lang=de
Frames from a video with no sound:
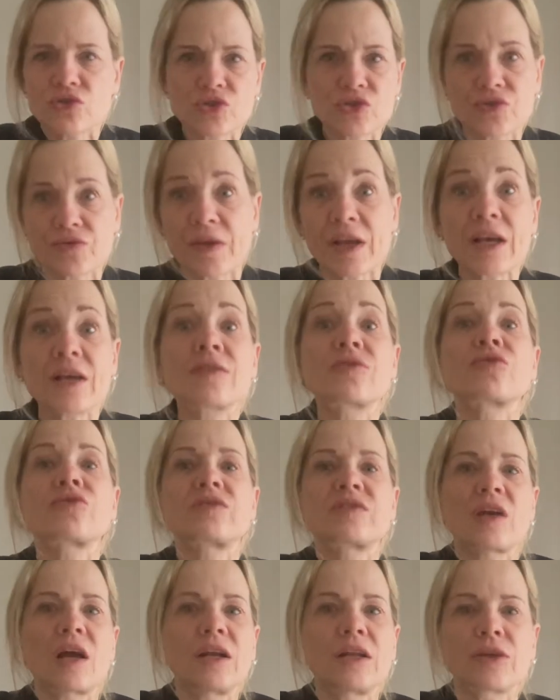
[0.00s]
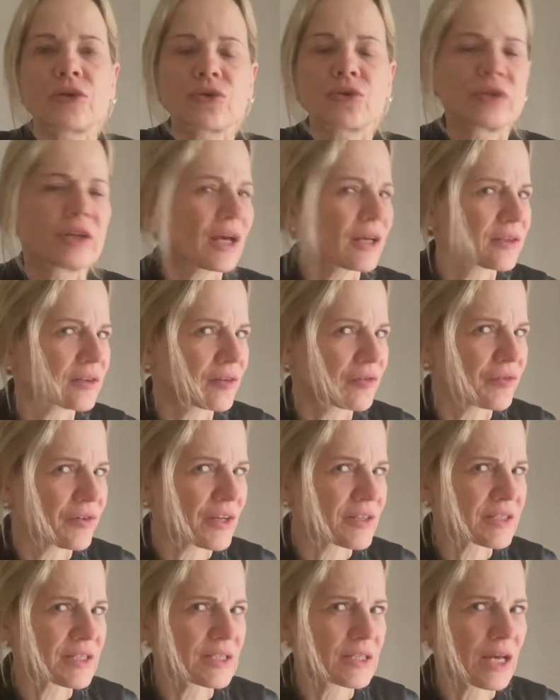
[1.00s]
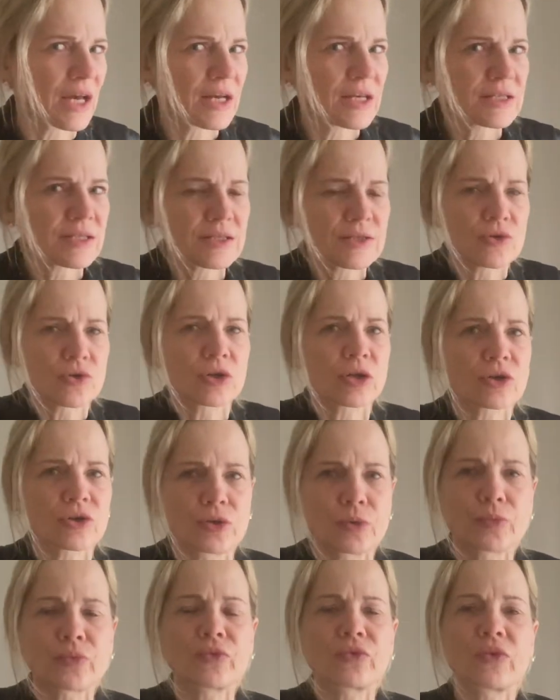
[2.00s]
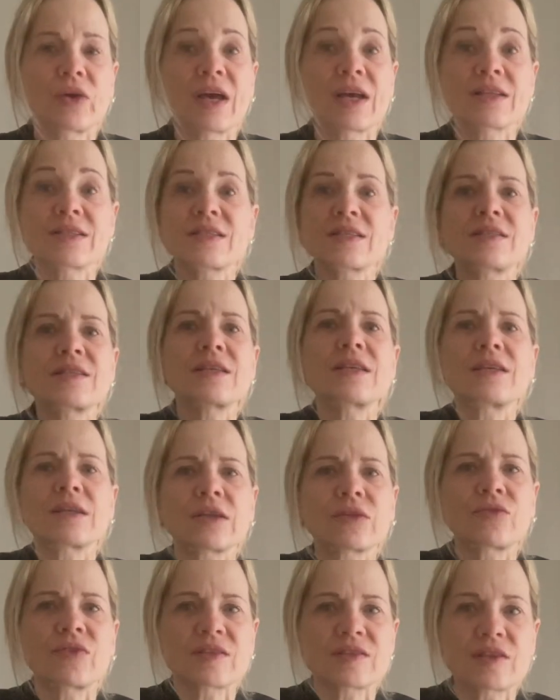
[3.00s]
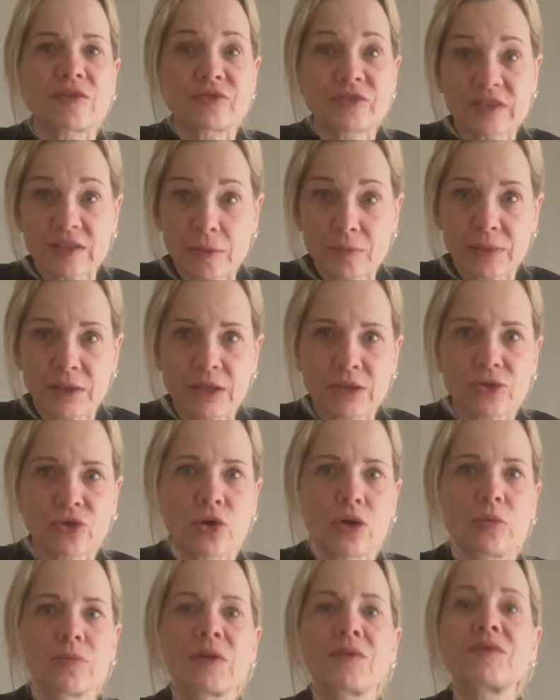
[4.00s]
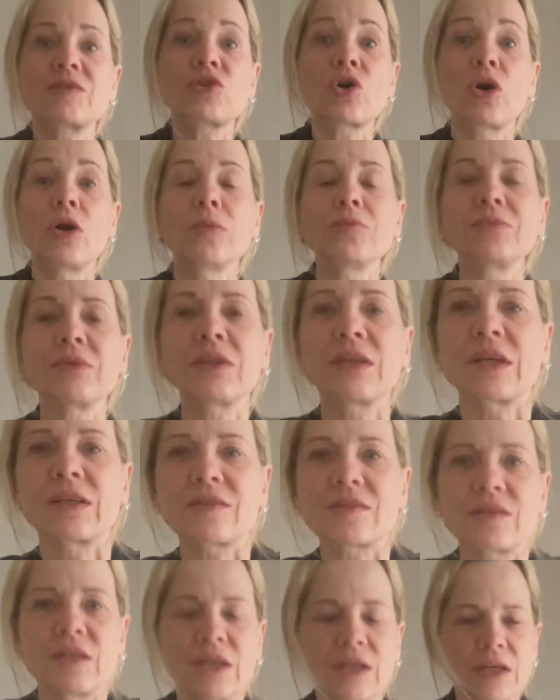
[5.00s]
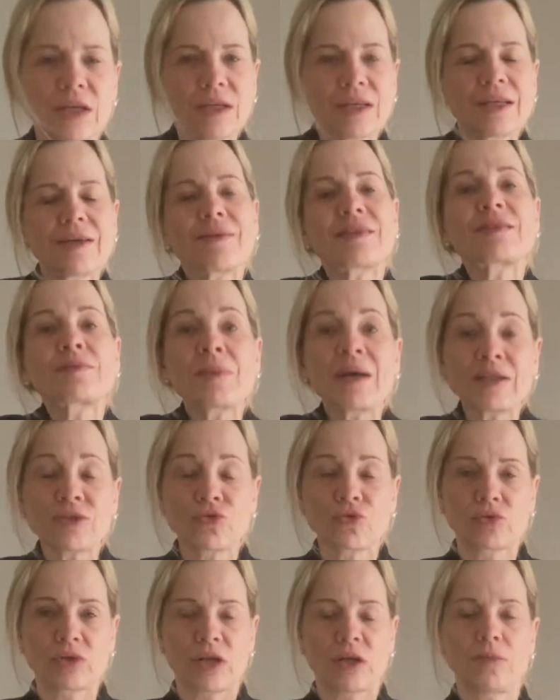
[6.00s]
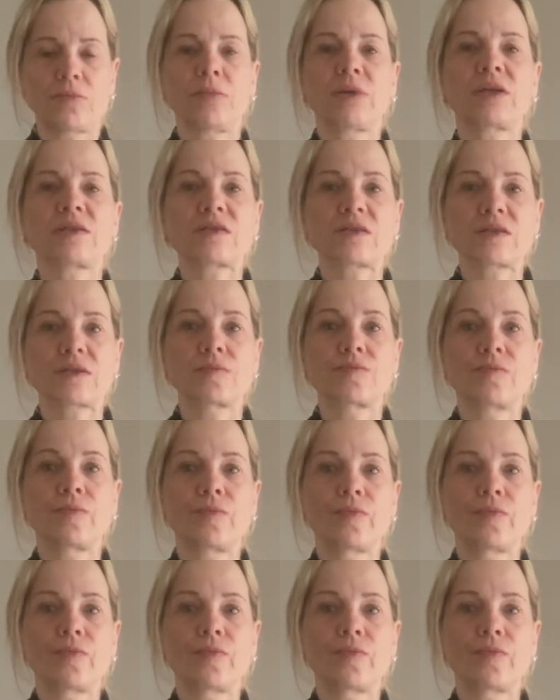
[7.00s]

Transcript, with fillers: schwer soziale Kontakte fassen kannst oder knüpfen kannst, dass irgendwas aufs Tapet kommt, aber es kommt nichts. Ja, was machst du da am besten?